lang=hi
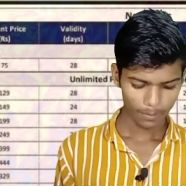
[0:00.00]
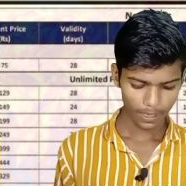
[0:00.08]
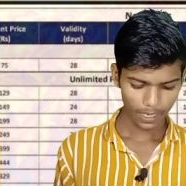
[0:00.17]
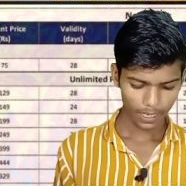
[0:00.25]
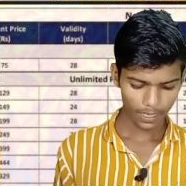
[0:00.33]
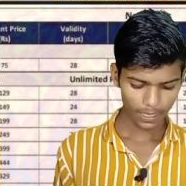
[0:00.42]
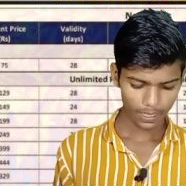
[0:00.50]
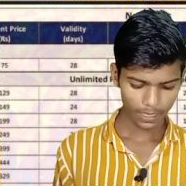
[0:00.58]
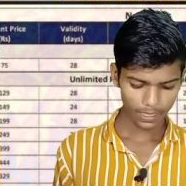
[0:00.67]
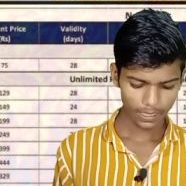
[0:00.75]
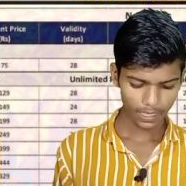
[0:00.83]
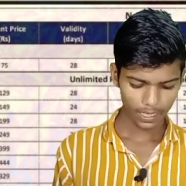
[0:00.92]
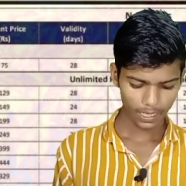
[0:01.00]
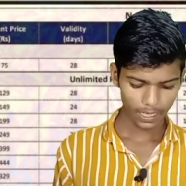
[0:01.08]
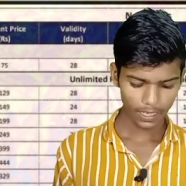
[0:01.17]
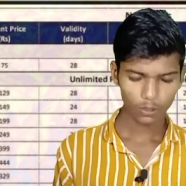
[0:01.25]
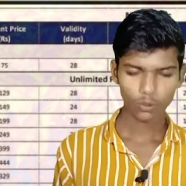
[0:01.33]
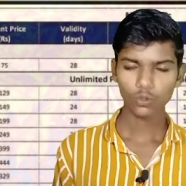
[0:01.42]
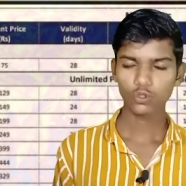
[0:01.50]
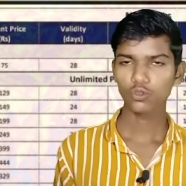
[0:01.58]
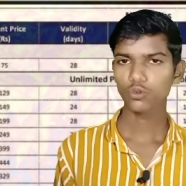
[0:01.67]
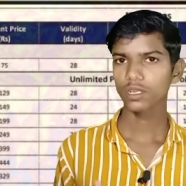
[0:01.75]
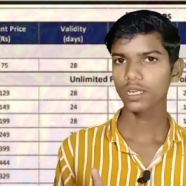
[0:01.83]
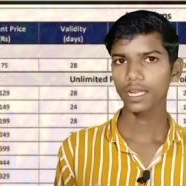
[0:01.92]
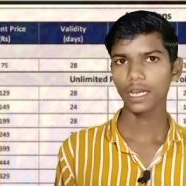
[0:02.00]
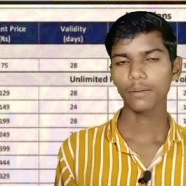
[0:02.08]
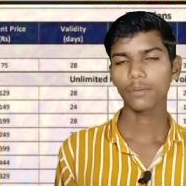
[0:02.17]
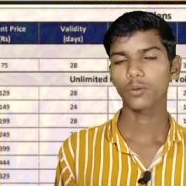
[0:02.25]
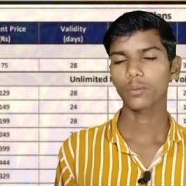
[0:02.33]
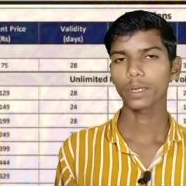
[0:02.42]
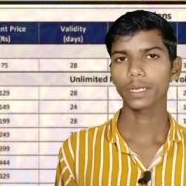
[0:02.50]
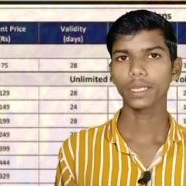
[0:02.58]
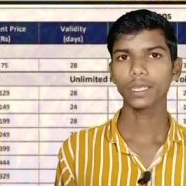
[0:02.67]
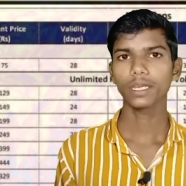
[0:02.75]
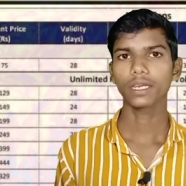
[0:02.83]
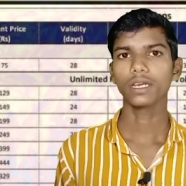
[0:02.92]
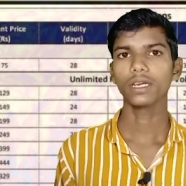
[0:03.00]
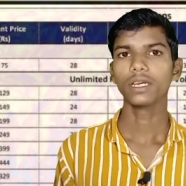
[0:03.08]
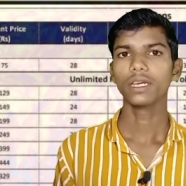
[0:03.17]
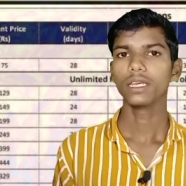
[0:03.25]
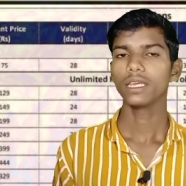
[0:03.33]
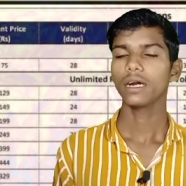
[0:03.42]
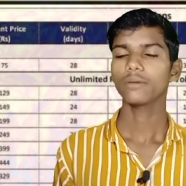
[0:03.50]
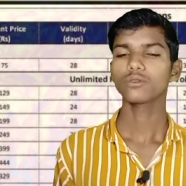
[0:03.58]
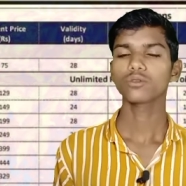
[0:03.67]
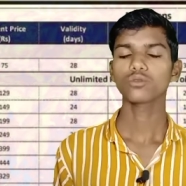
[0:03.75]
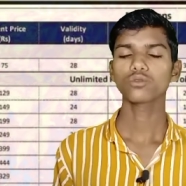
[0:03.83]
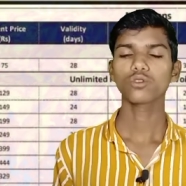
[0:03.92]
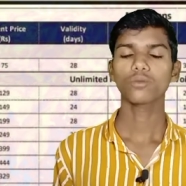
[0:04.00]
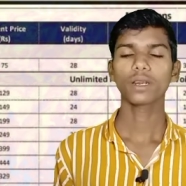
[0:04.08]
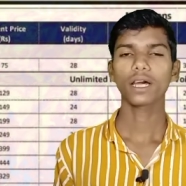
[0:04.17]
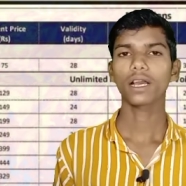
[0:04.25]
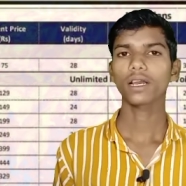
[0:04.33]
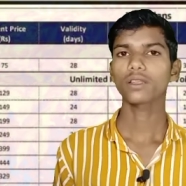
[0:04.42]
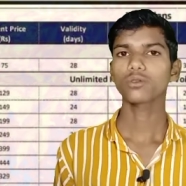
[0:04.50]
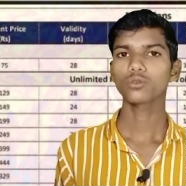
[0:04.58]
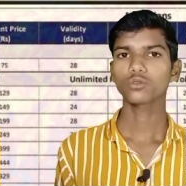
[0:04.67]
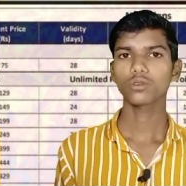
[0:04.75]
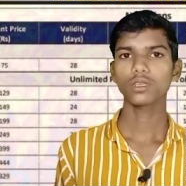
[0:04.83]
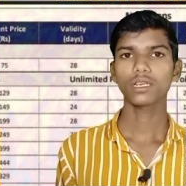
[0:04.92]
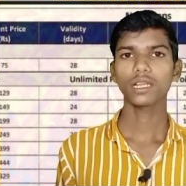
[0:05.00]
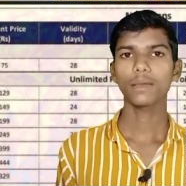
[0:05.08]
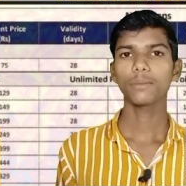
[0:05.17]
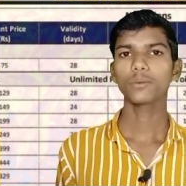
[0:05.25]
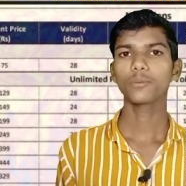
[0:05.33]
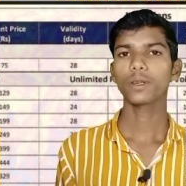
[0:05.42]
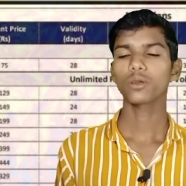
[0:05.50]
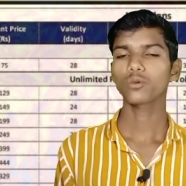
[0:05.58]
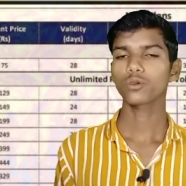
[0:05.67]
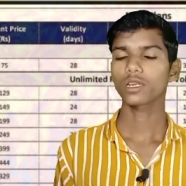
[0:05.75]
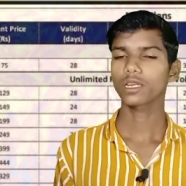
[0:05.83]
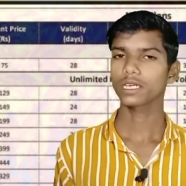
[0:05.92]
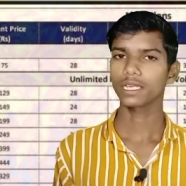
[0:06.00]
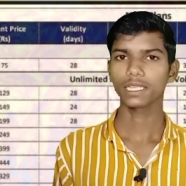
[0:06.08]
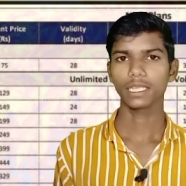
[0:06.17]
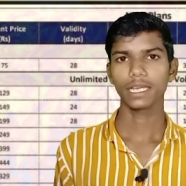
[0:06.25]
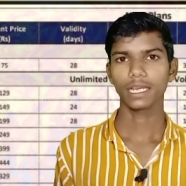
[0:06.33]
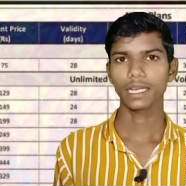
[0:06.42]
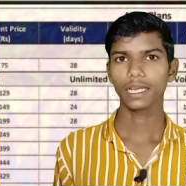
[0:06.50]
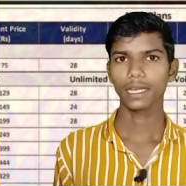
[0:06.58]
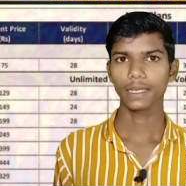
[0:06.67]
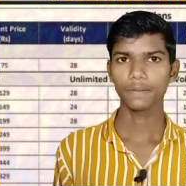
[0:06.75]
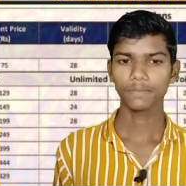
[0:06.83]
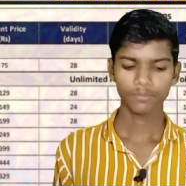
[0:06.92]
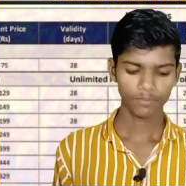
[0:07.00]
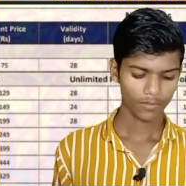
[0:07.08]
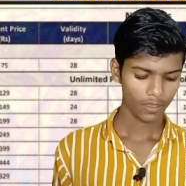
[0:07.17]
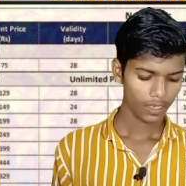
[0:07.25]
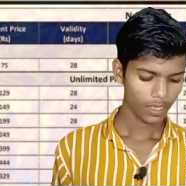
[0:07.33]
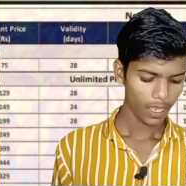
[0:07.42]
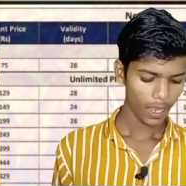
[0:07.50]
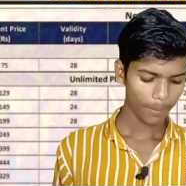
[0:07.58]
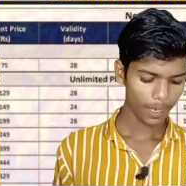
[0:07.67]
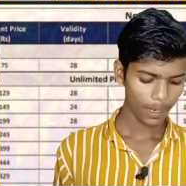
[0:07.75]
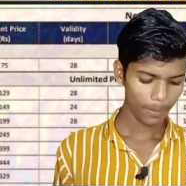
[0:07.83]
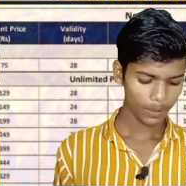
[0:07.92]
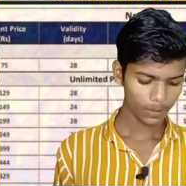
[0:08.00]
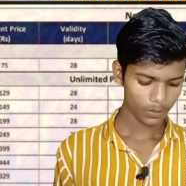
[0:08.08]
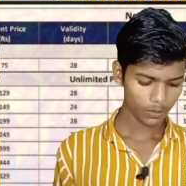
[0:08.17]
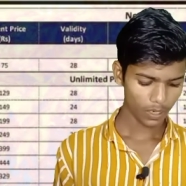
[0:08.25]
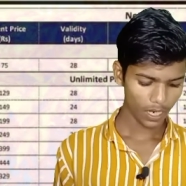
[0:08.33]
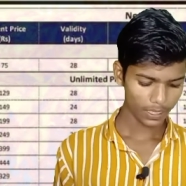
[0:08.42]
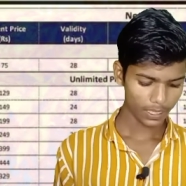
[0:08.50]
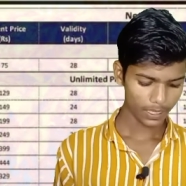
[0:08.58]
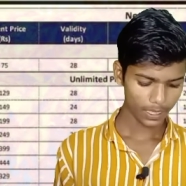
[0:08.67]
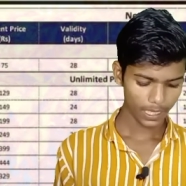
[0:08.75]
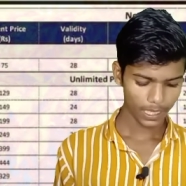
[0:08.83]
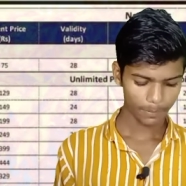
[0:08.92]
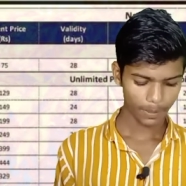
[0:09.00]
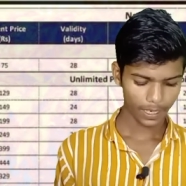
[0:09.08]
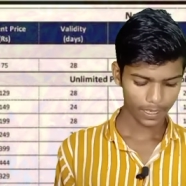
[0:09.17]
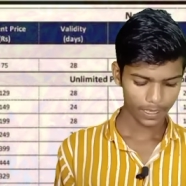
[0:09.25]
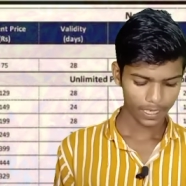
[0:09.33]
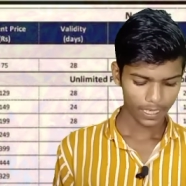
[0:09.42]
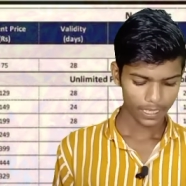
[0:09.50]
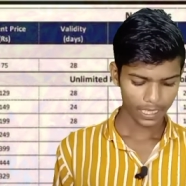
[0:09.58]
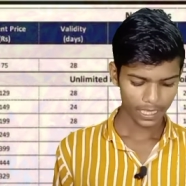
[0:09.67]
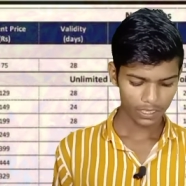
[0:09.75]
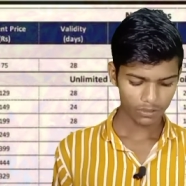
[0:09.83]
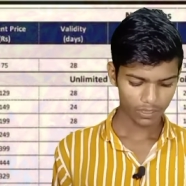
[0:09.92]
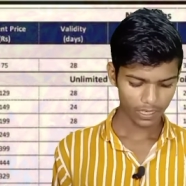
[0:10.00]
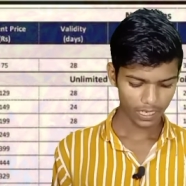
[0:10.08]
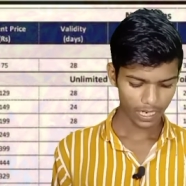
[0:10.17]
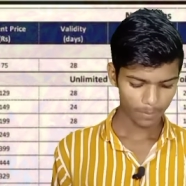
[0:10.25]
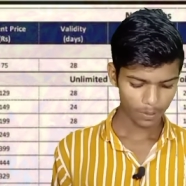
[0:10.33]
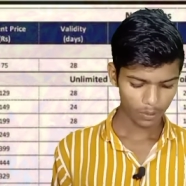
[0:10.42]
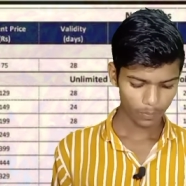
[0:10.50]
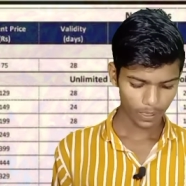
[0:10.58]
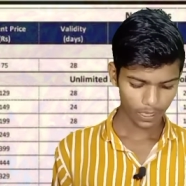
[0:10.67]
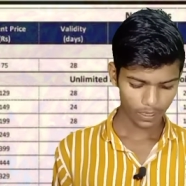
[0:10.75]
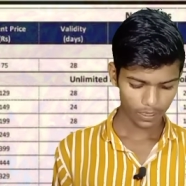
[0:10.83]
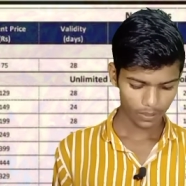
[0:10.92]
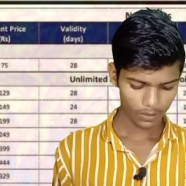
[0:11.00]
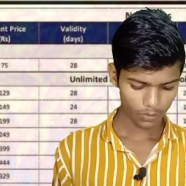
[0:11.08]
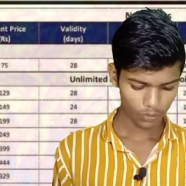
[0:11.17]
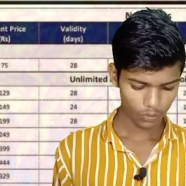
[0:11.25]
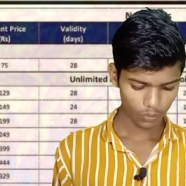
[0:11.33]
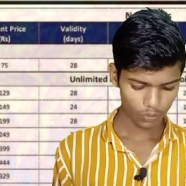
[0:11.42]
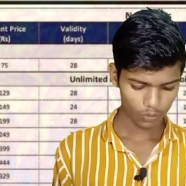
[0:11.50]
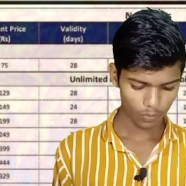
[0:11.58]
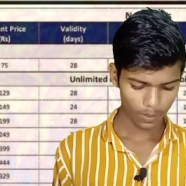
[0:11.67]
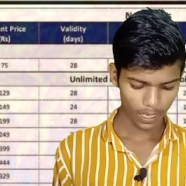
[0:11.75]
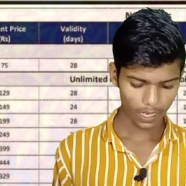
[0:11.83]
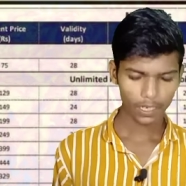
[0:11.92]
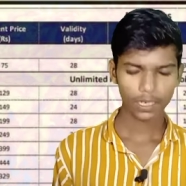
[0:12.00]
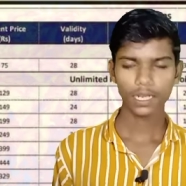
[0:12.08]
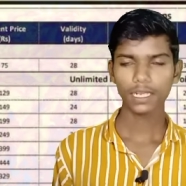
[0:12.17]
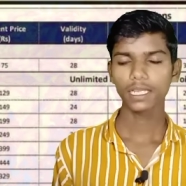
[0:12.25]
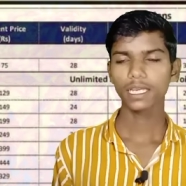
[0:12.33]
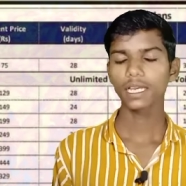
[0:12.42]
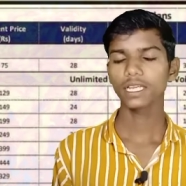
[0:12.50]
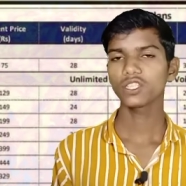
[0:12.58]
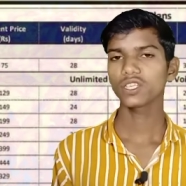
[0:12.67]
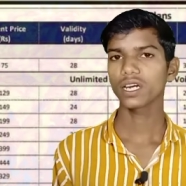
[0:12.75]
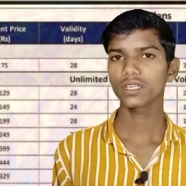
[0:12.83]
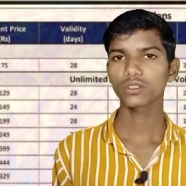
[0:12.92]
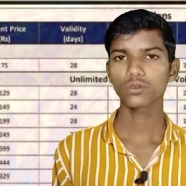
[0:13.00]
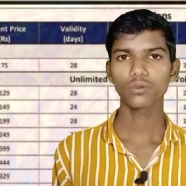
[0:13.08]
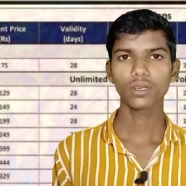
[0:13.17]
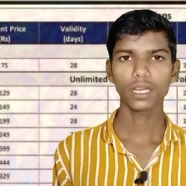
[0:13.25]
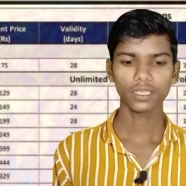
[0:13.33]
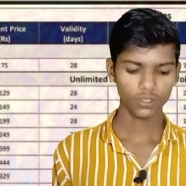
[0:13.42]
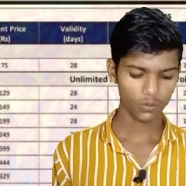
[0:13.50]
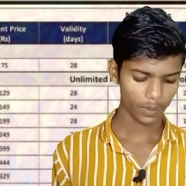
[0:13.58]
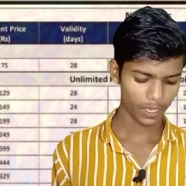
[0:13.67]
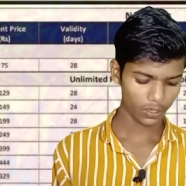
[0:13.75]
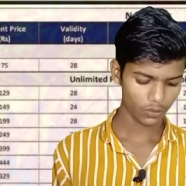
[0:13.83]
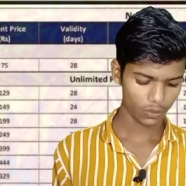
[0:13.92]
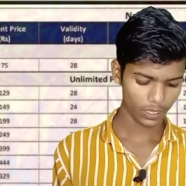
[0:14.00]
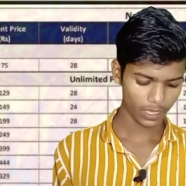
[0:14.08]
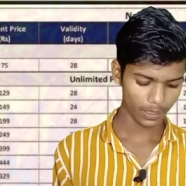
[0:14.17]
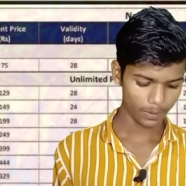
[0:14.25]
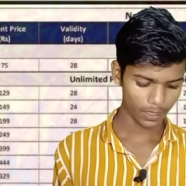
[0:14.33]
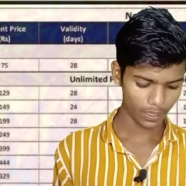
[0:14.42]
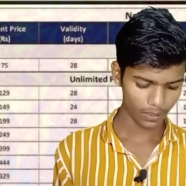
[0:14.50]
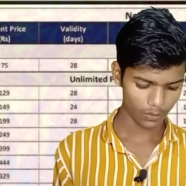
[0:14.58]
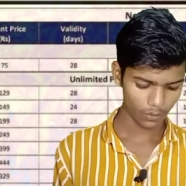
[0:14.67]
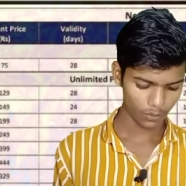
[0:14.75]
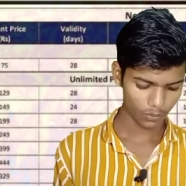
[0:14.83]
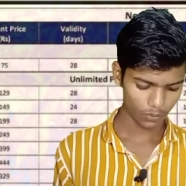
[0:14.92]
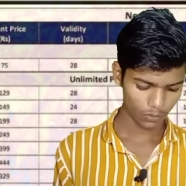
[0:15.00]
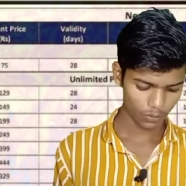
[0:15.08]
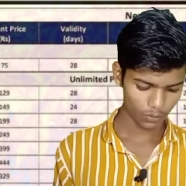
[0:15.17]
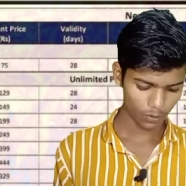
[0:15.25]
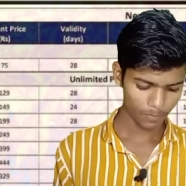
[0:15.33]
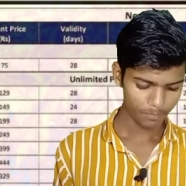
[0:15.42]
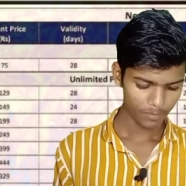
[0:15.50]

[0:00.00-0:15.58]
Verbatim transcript: बढ़ा कर कर दिया गया है दो सौ निन्यानवे रुपये ठीक है यहाँ दोस्तों उसको बढ़ाकर दो सौ निन्यानवे रुपये टोटल कर दिया गया है अब यहाँ पे दोस्तों आता था एक पैक तीन सौ निन्यानवे रुपये का दोस्तों उसको बढ़ाकर कर दिया गया चार सौ उन्यासी रुपये का जो कि ये भी था दोस्तों